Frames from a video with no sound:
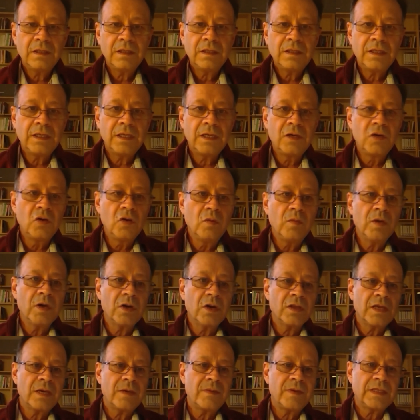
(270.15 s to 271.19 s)
Y el
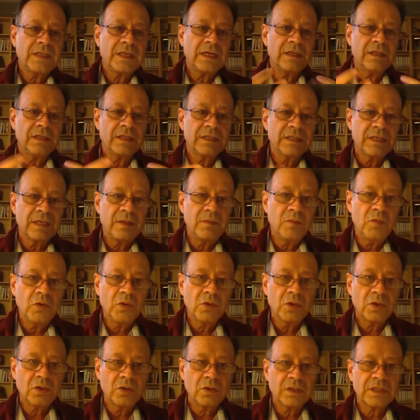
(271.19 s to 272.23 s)
número de habitantes del
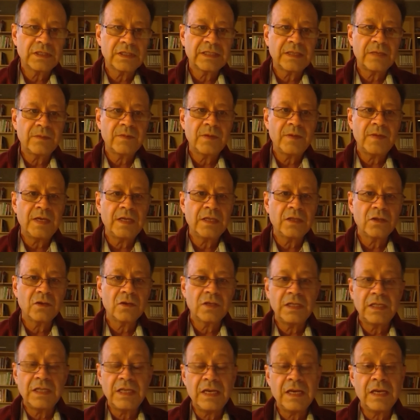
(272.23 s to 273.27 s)
mundo que está viviendo
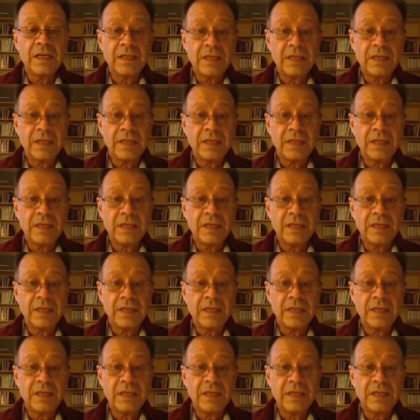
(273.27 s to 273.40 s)
del día a